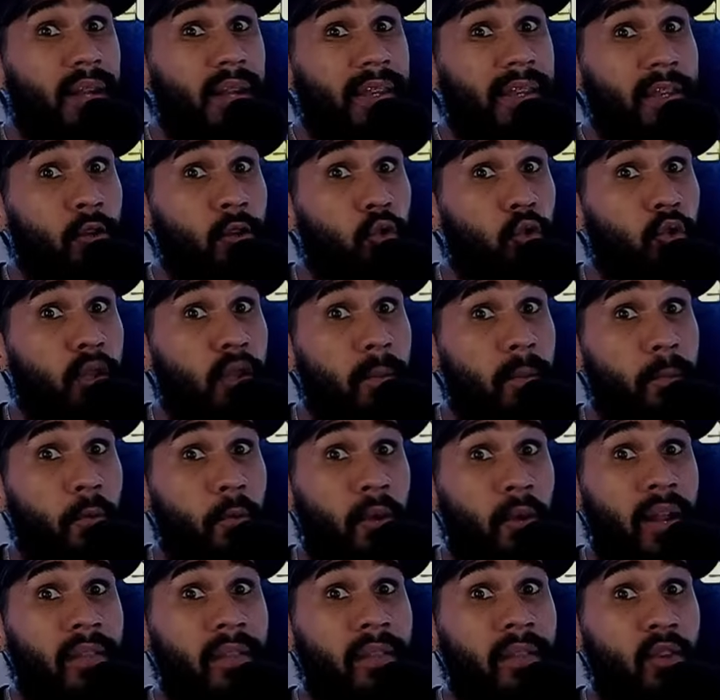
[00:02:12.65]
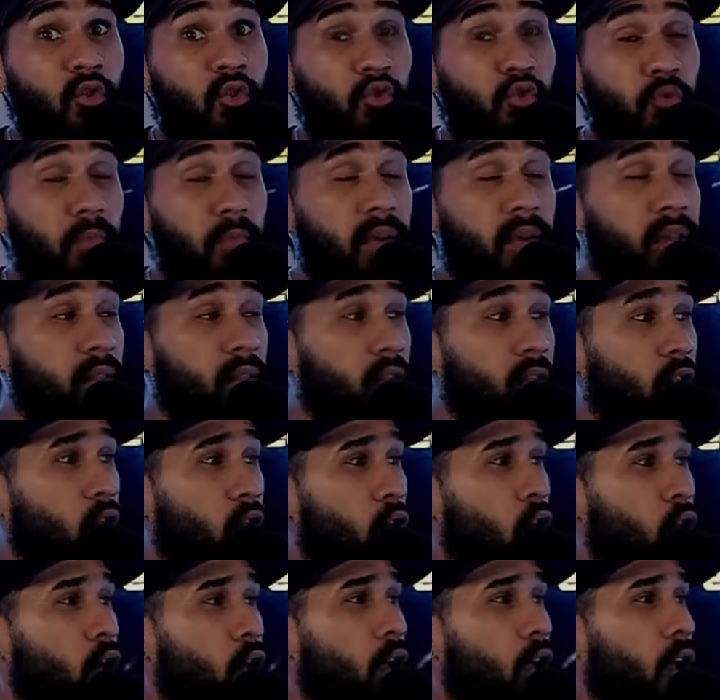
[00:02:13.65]
retiro temporal de los
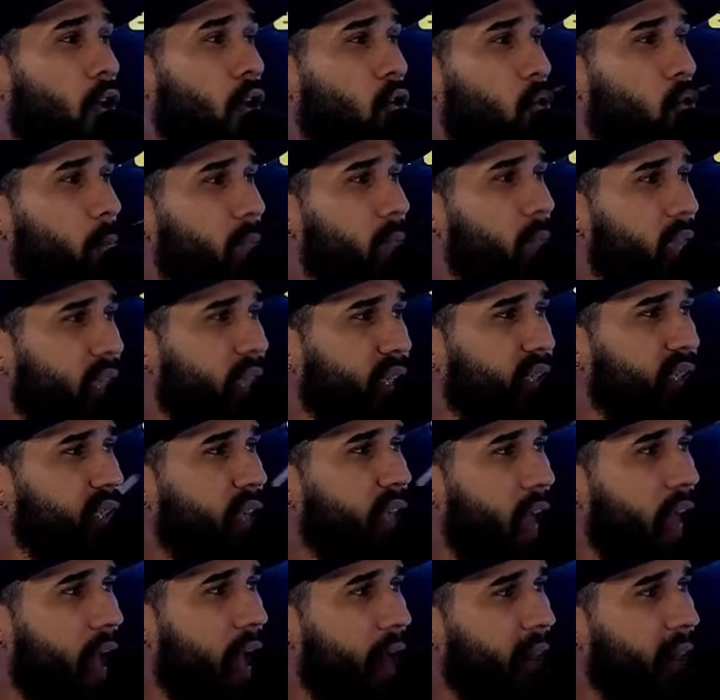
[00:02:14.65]
medios, comienza a